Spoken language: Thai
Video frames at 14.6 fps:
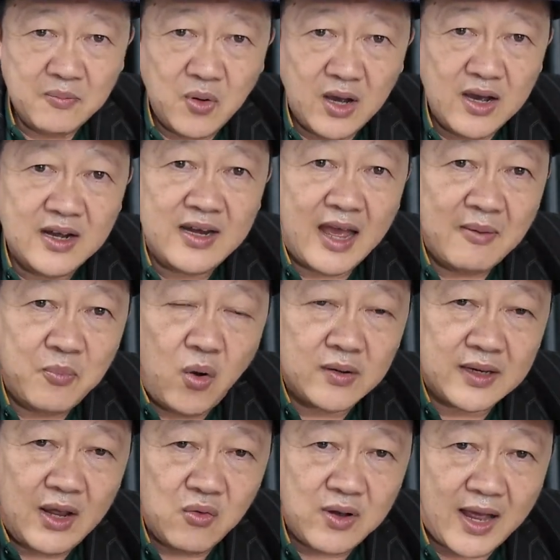เออนะพวก
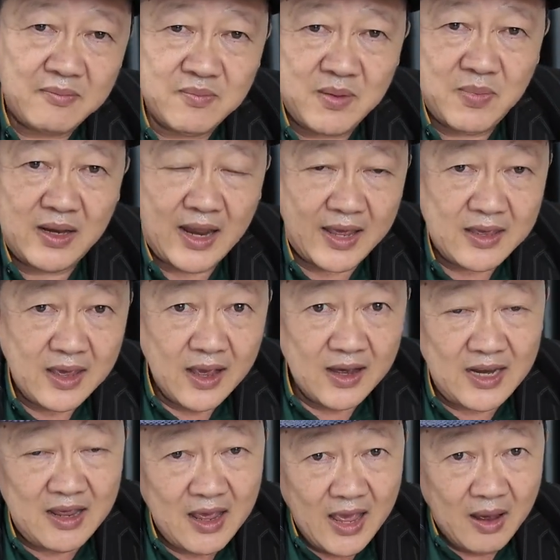เดียวกันไม่เป็นไรที
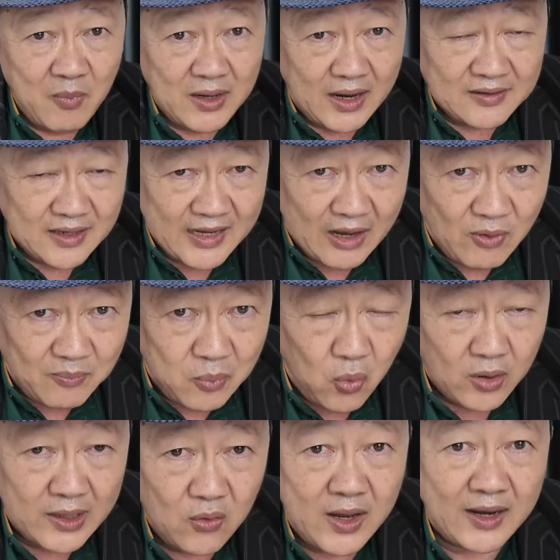นี้มันอาศัยคำว่าพว
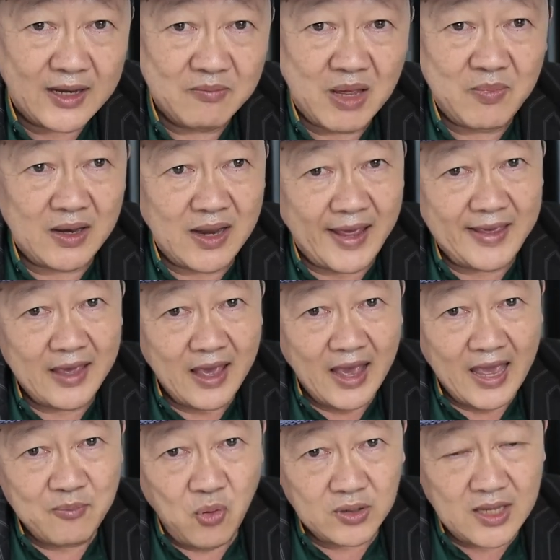กเดียวกันเนี่ยไม่เป็นไร
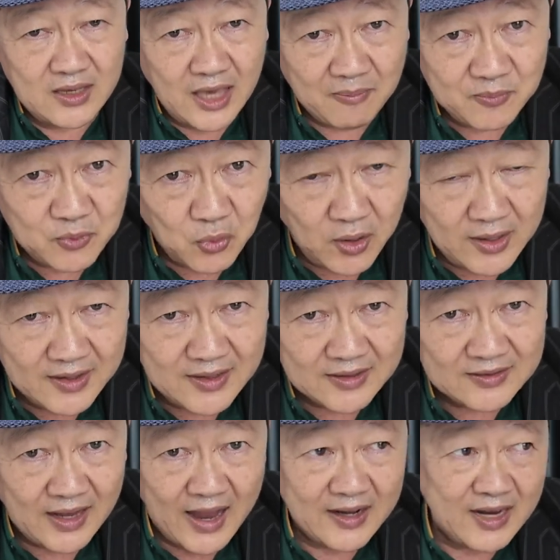ไอ้พวกที่เก็บสวยอะไร
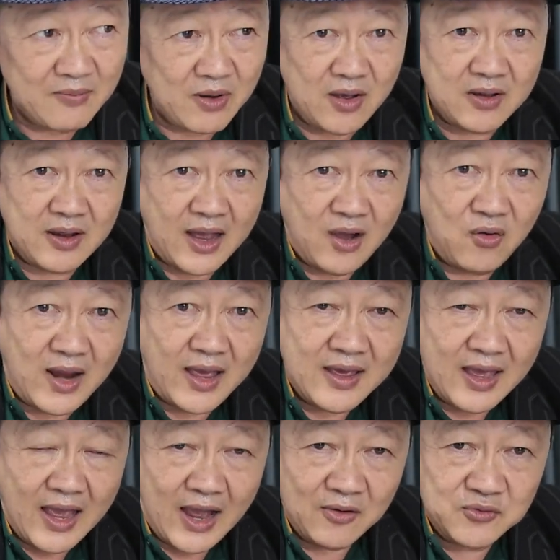ต่างๆเนี่ยมันก็เอาละ
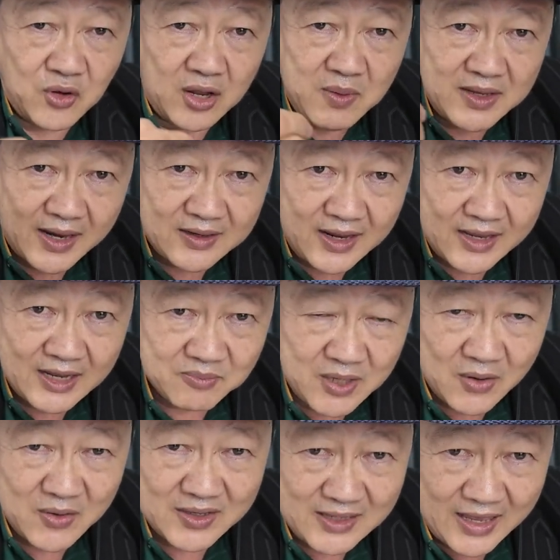เอาสวยมายัดให้กับ
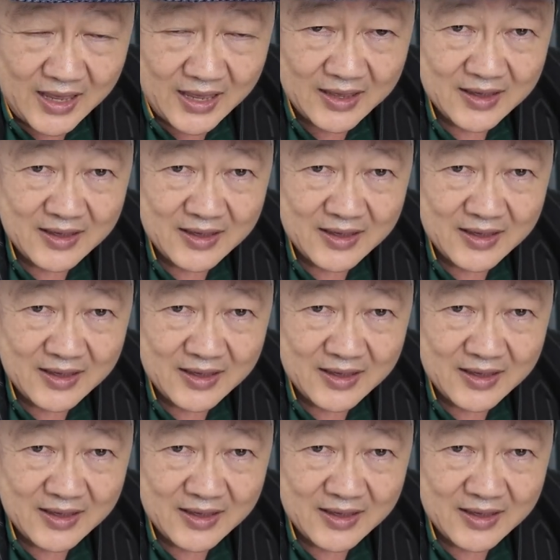เจ้าหน้าที่